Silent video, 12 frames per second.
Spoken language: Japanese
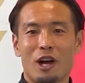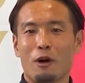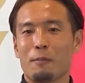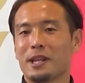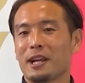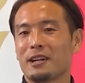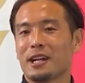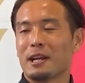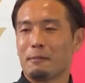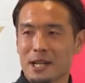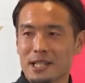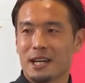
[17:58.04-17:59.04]
画を見てくれた
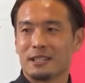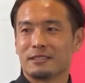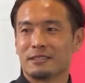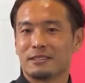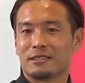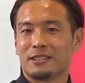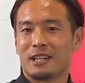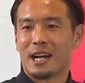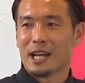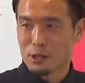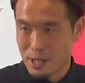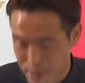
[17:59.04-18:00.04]
皆さんありがとうござ